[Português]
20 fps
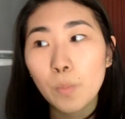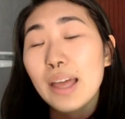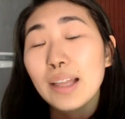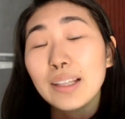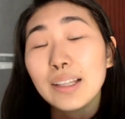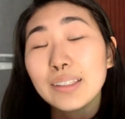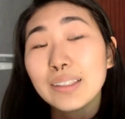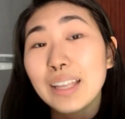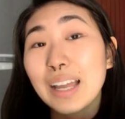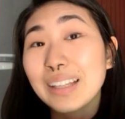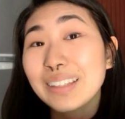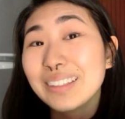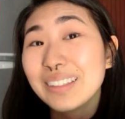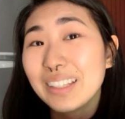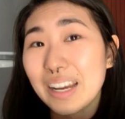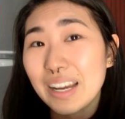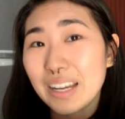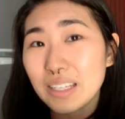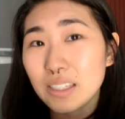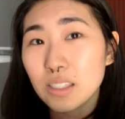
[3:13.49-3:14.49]
Ela tá
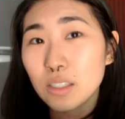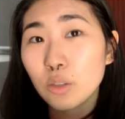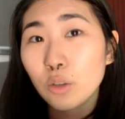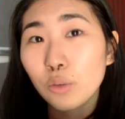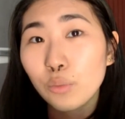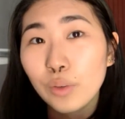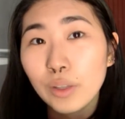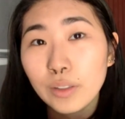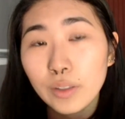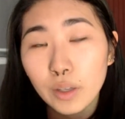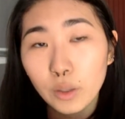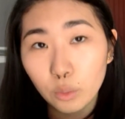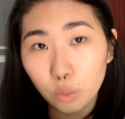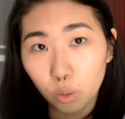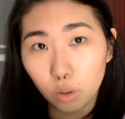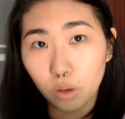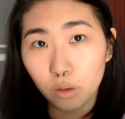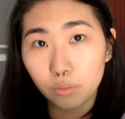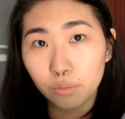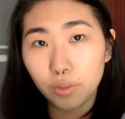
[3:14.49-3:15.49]

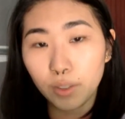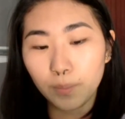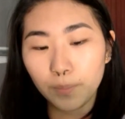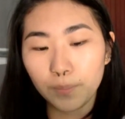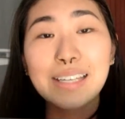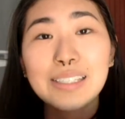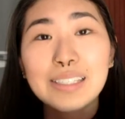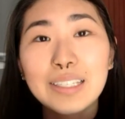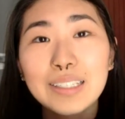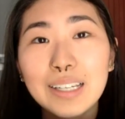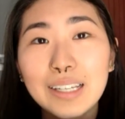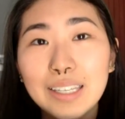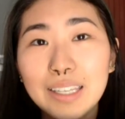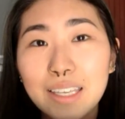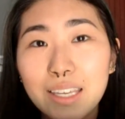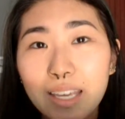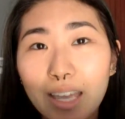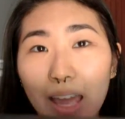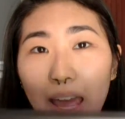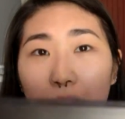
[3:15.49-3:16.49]
R$3,99. E essa
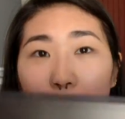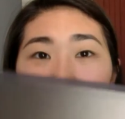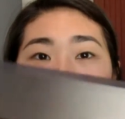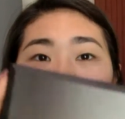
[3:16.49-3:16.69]
daqui é